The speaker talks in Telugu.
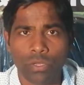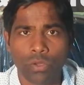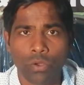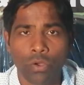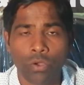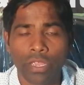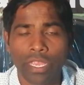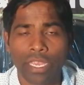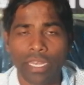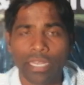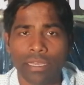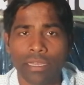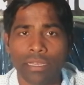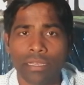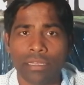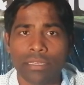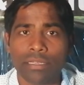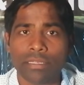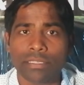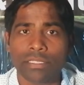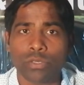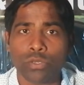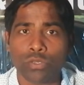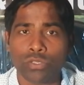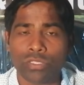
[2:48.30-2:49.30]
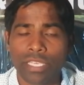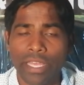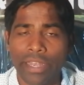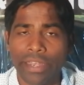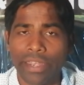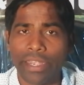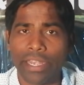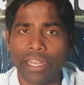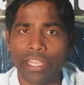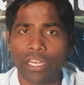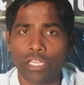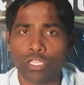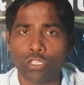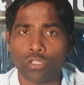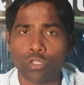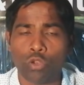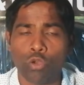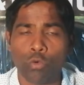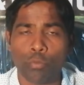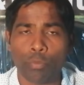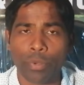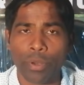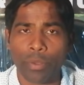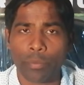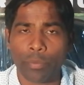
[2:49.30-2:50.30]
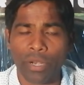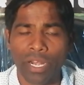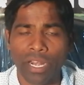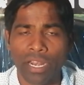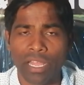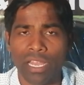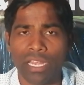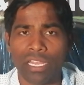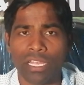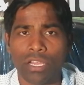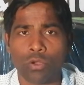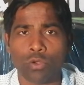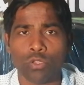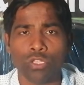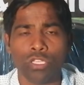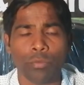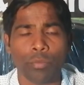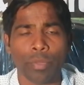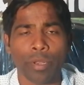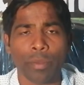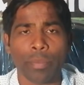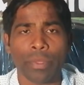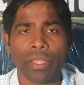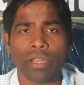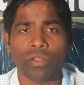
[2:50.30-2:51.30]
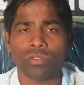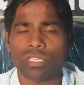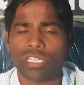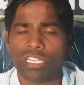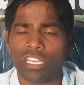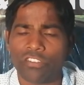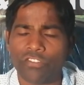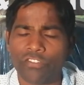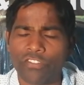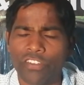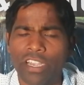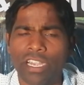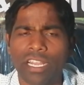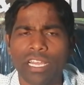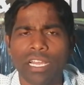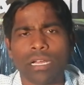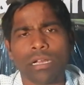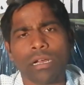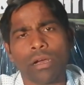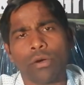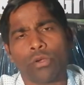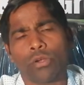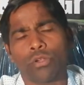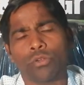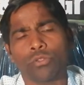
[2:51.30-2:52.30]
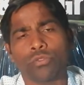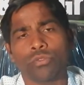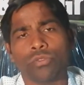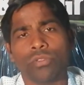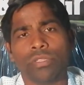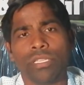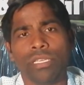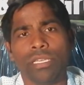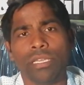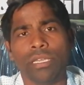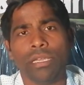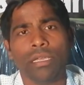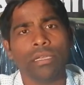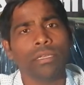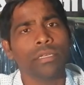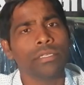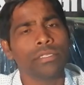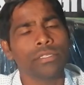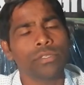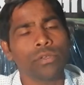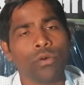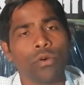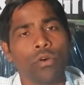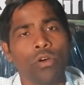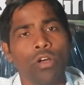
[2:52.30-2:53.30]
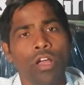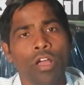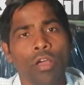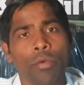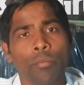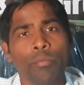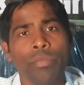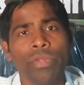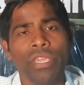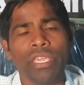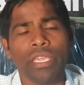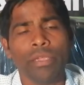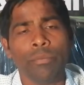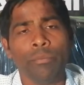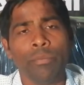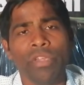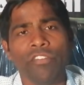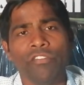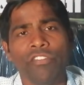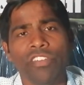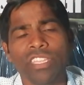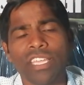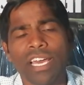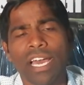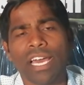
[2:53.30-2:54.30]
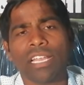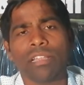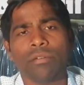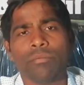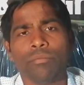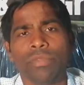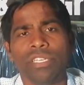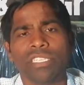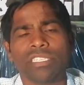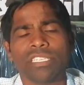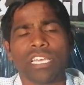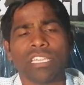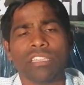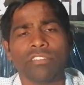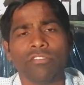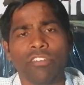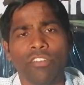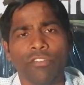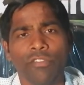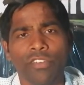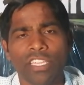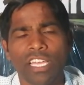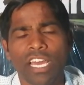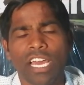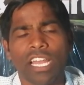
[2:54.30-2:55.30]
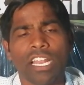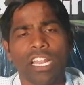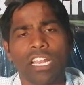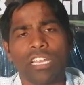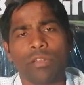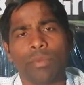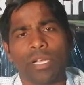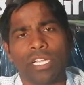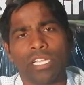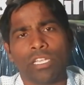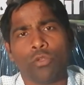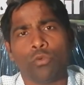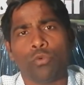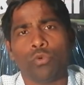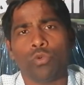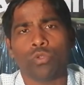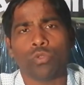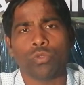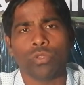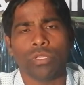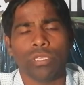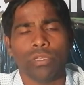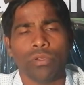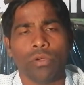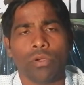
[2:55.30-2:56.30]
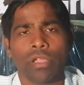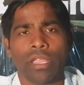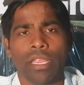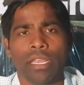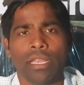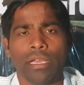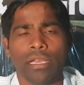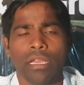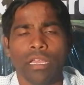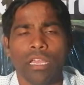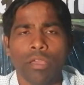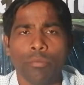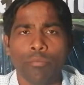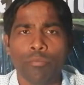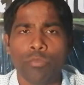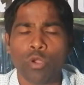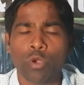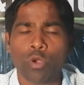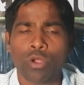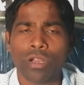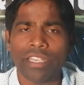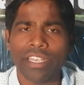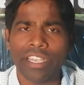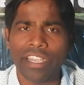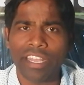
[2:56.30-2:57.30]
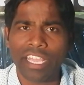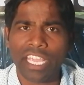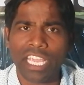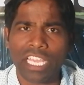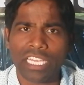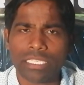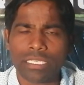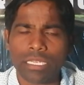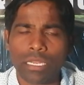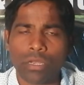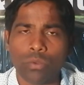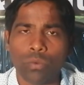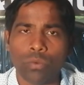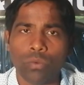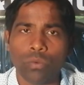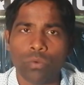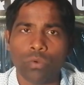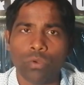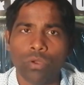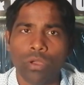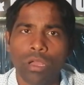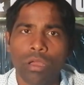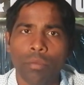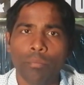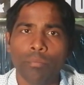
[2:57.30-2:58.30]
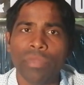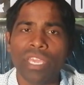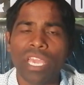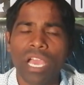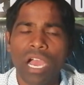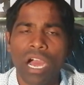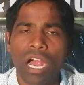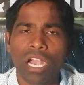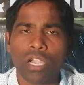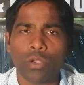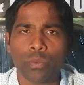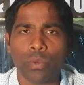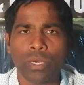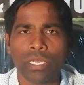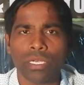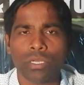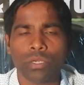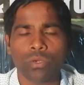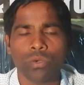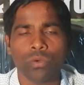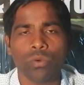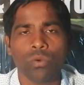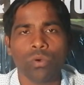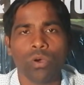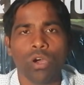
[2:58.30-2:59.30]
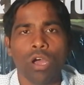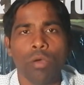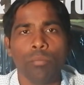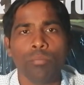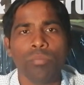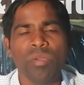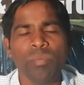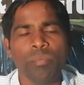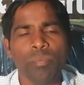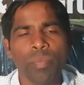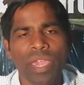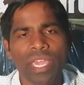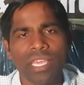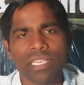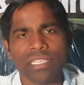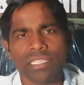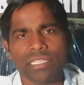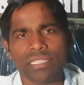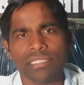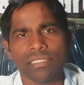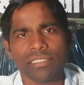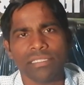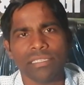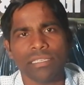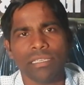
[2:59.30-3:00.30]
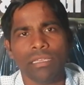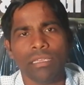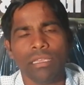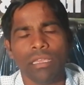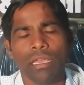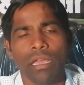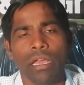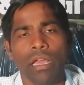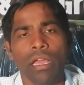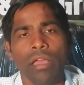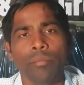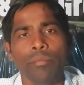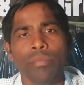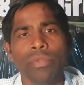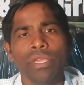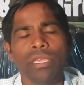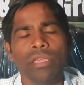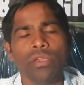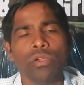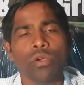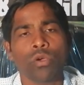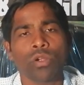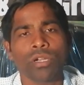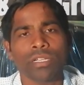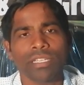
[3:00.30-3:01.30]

ఓకేనా సో సరైన రీతిలో ప్ర ప్రణాళిక కొద్ది ప్రిపేర్ అవుతారు డెఫినెట్గా కవర్ అవుతుంది సో మీ మీ విధానం మీ చదివే విధానాన్ని బట్టి ఉంటుంది ఓకేనా మీ యొక్క డెడికేషను మీ హార్డ్ వర్కు మీ పేషెన్సీ మీ ఒక